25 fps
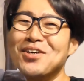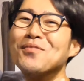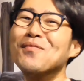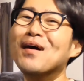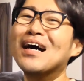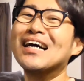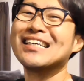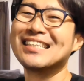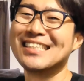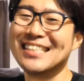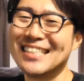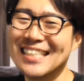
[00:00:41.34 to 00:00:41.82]
う
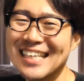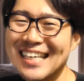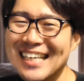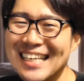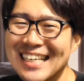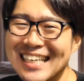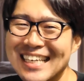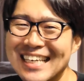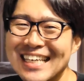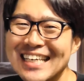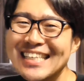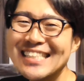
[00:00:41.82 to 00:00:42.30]
まく
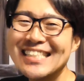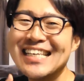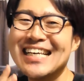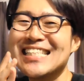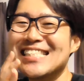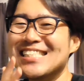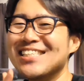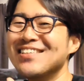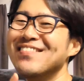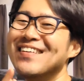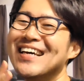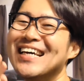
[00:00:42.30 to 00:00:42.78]

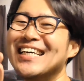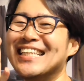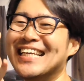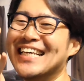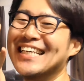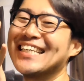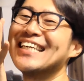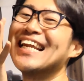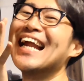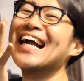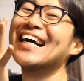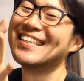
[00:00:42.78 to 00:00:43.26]
説明できな
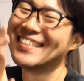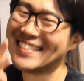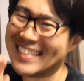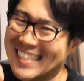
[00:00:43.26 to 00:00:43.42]
くて。